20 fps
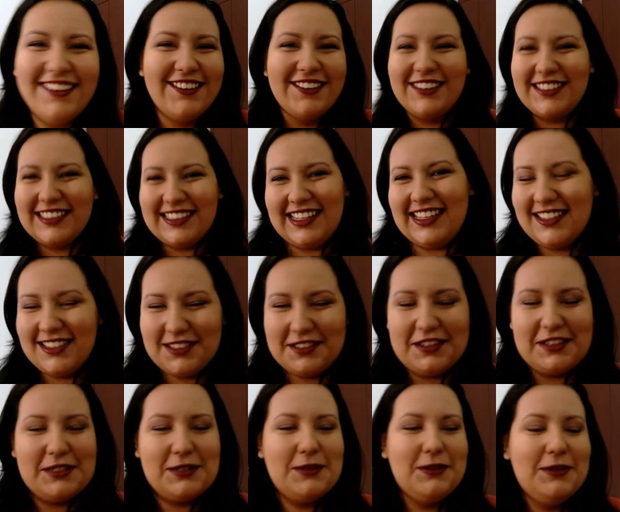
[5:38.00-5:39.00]
eu gostei das
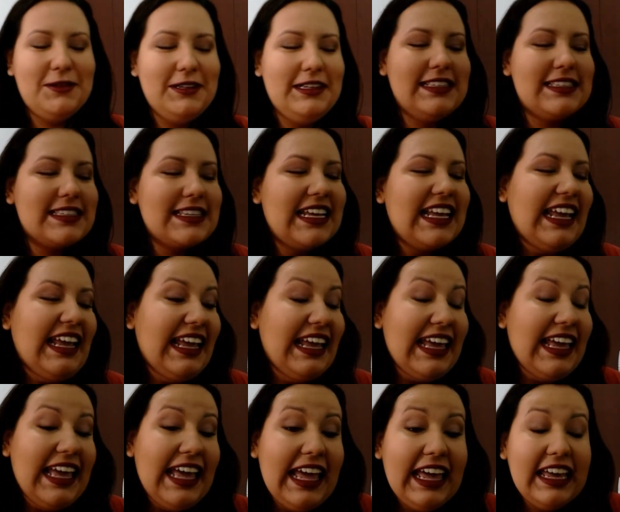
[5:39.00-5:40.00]
duas cores.
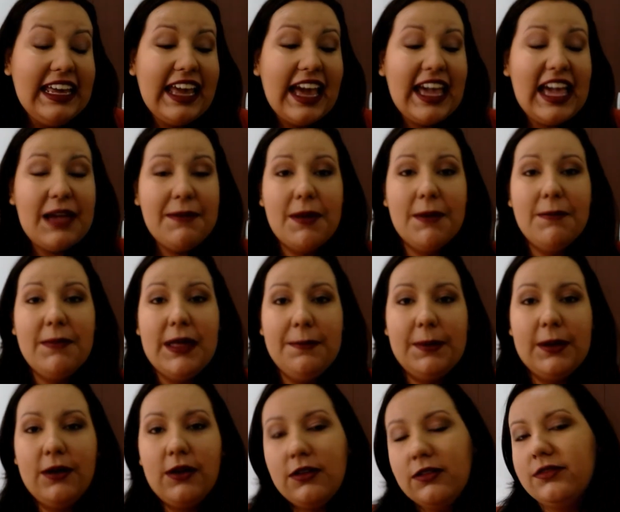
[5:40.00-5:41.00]
E aí a minha mãe
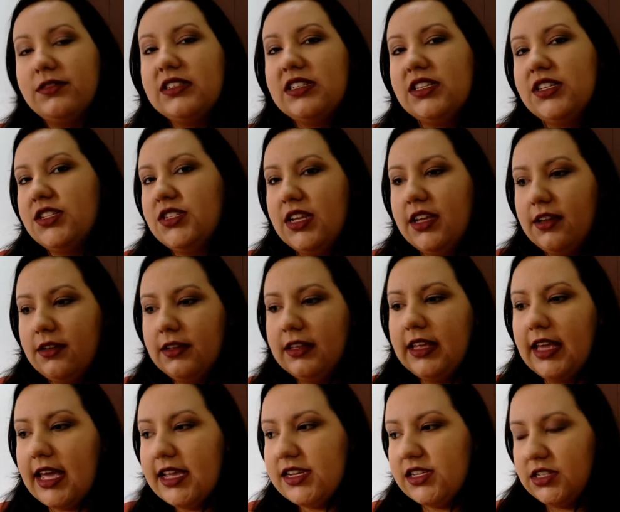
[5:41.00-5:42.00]
pegou o um vestidinho
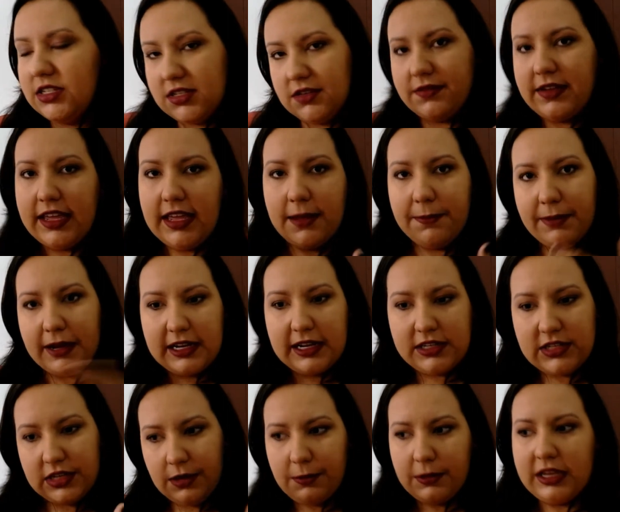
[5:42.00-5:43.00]
que a gente vai
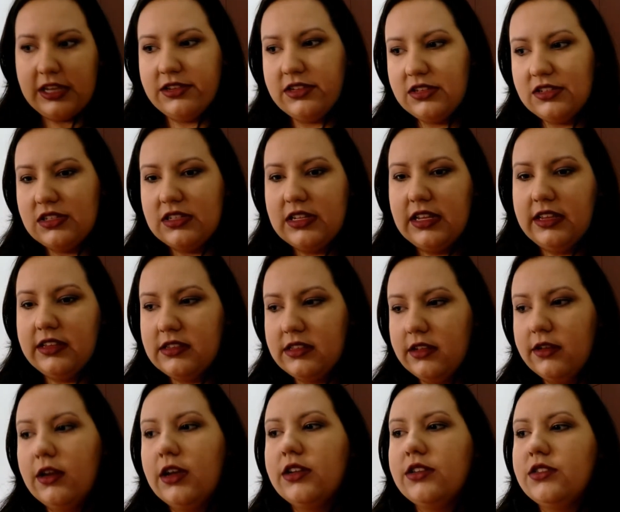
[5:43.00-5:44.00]
repartir, porque a gente tem esse
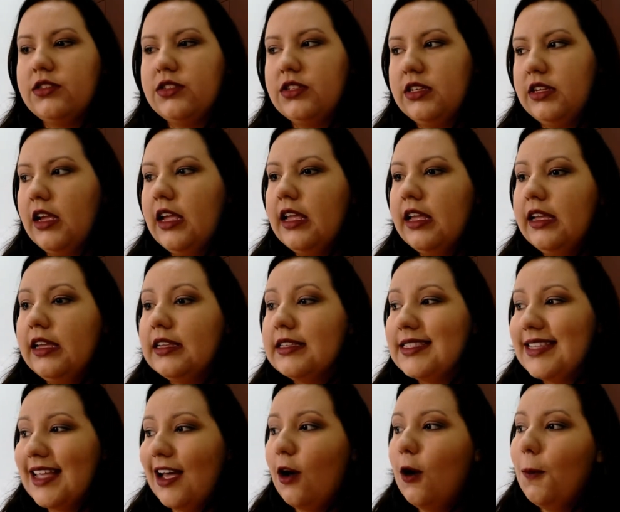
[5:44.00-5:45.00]
negócio de
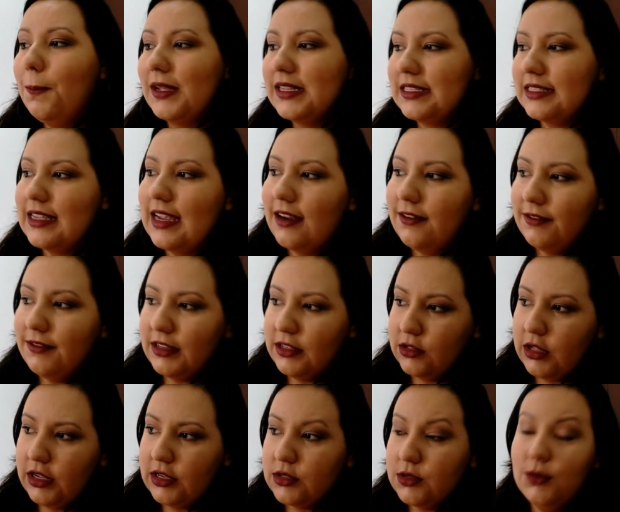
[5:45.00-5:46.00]
se a roupa serve em
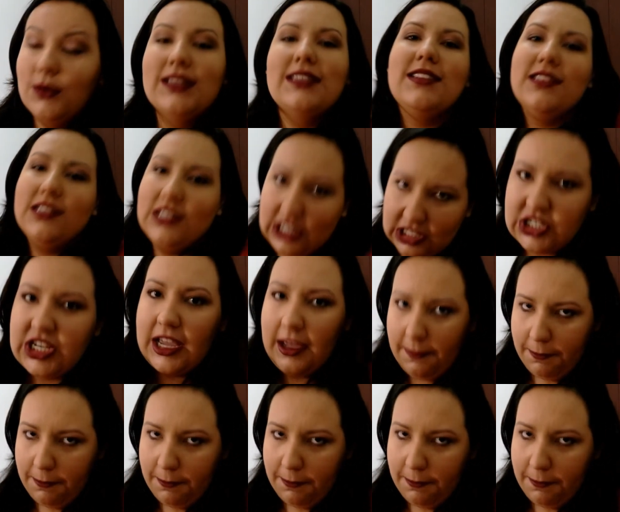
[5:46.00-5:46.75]
nós duas, a gente